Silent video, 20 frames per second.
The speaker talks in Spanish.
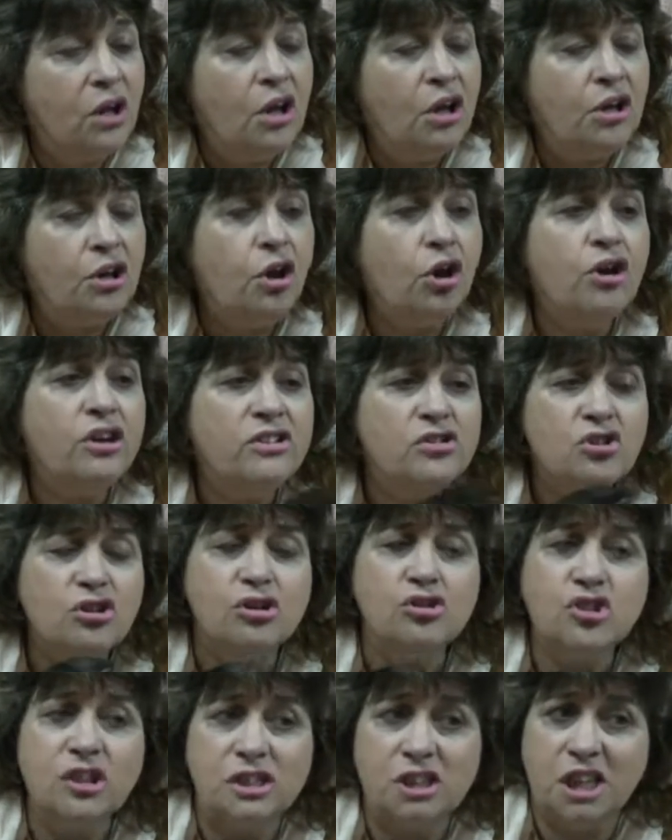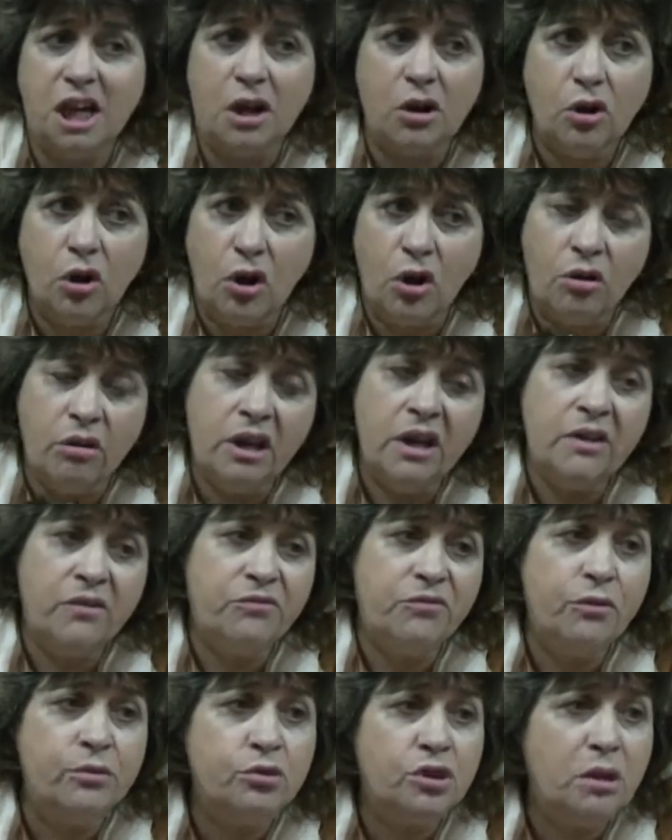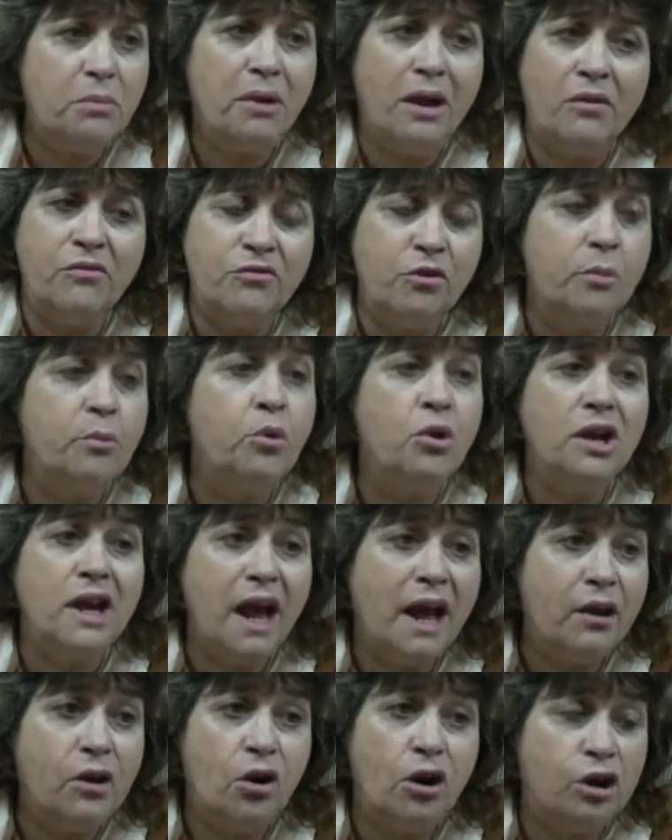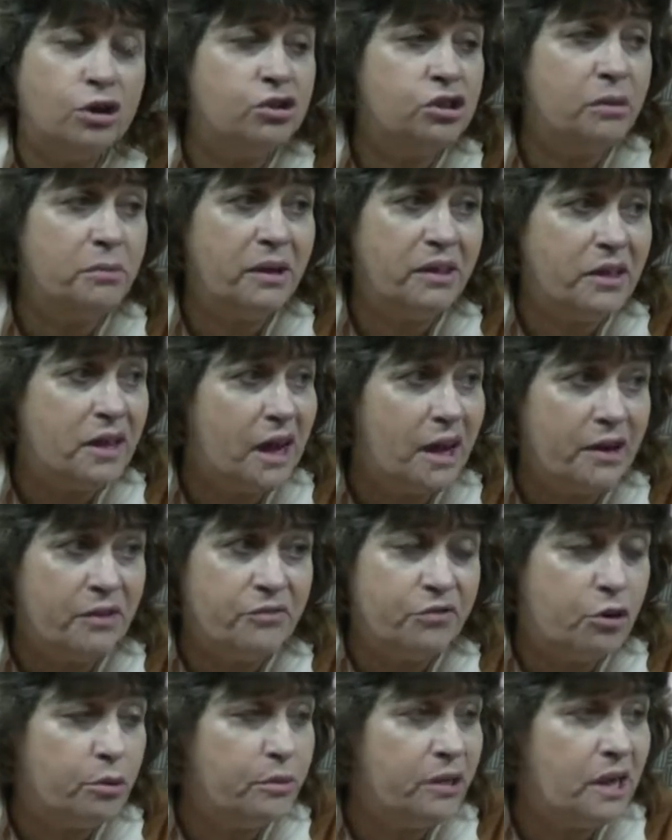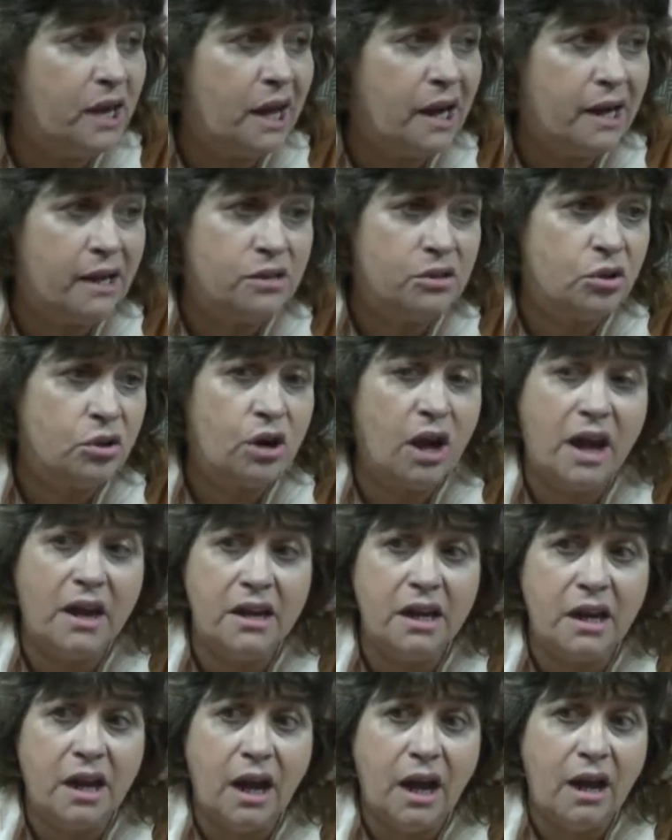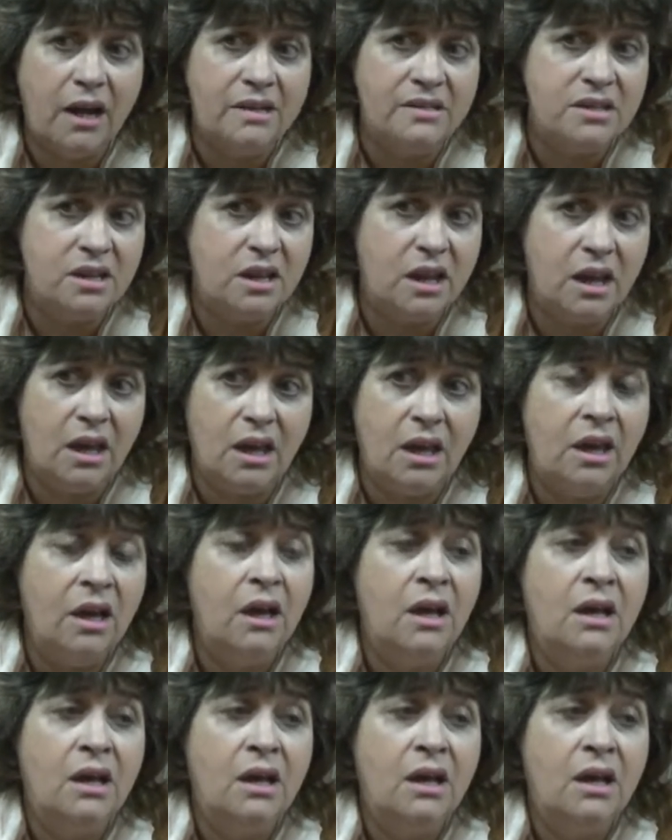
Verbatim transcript: No, eso no se charló. Eh, fue un tema, fue muy largo los temas de la reforma de la Carta Orgánica, así que,